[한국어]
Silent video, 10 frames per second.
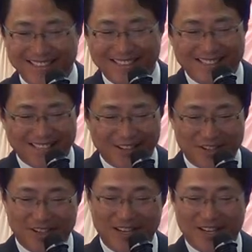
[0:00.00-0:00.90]
자,
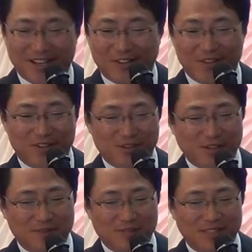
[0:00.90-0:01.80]
오늘 우리
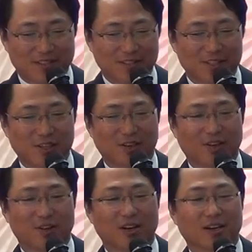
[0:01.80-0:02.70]
추수감사절이죠.
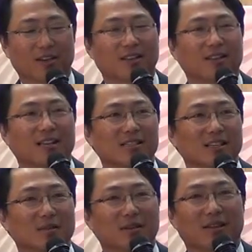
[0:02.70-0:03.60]
이, 이
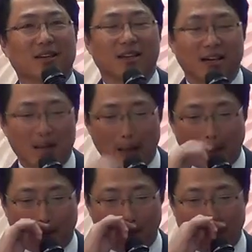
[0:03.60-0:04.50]
땡스기빙 데이가
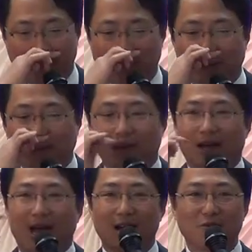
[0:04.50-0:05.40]

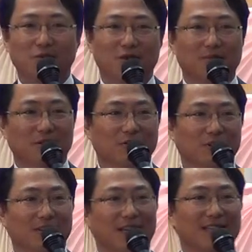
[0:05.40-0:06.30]
한국과
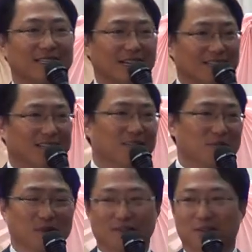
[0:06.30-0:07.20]
미국에서 제일 잘 지키는
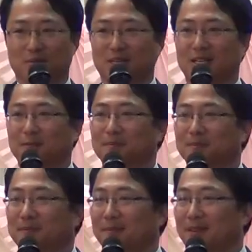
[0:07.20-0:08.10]
명절입니다.
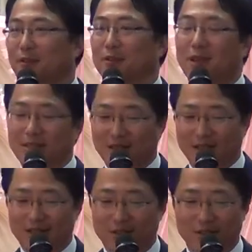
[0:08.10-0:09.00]
예,
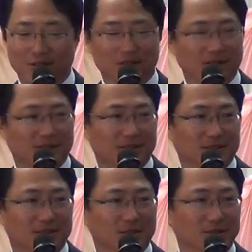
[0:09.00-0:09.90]
굉장히 이건
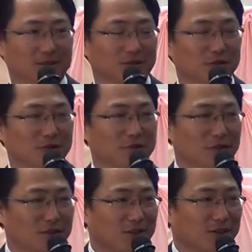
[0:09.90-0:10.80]
그
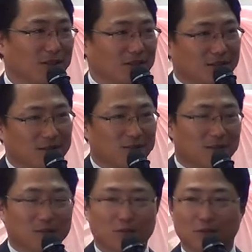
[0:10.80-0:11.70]
추수감사절 이 땡스기빙
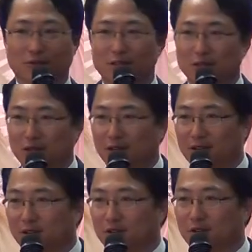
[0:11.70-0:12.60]
데이 미국에서 유래한
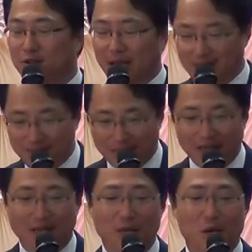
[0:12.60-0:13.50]
거거든요. 굉장히